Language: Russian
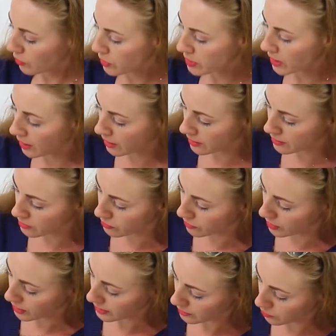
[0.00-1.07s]
Вот так они
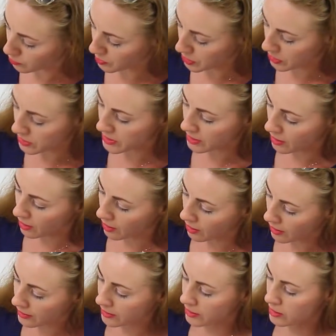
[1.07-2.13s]
выглядят. Впереди
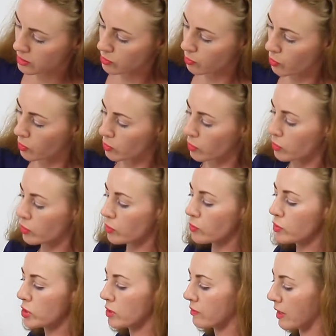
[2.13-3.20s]
атлас, сбоку
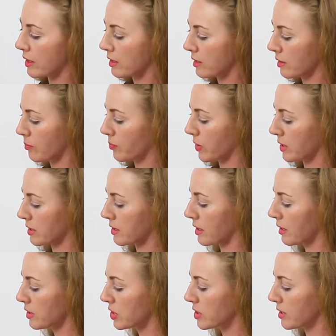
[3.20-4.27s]
кружево и
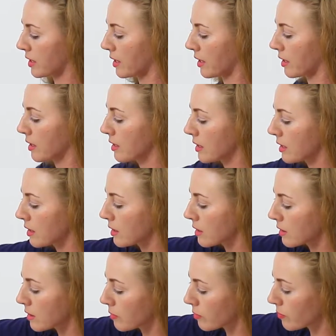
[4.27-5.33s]
прозрачная,
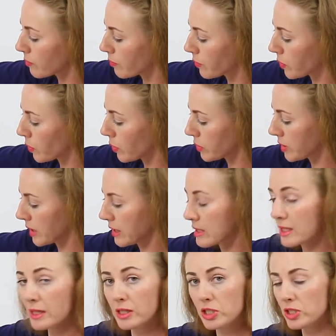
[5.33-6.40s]
плотная
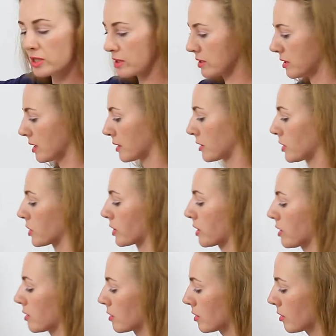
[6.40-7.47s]
достаточно
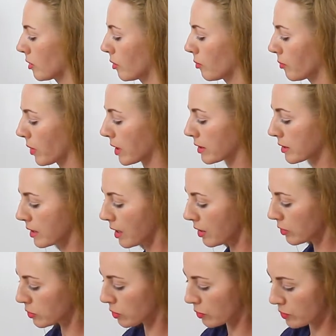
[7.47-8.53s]
сеточка. По
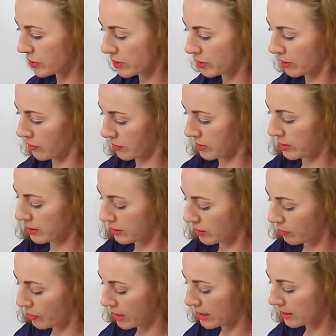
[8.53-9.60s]
краю трусиков
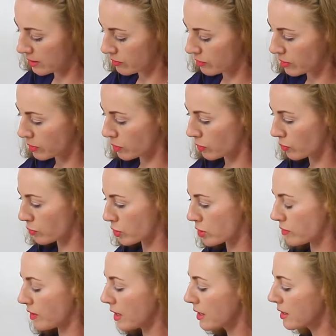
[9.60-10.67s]
сделано малиновое
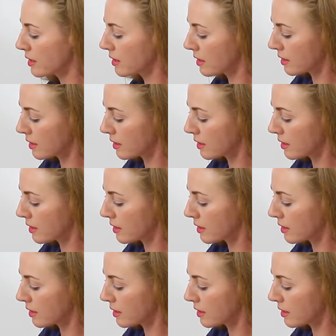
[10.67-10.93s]
кружево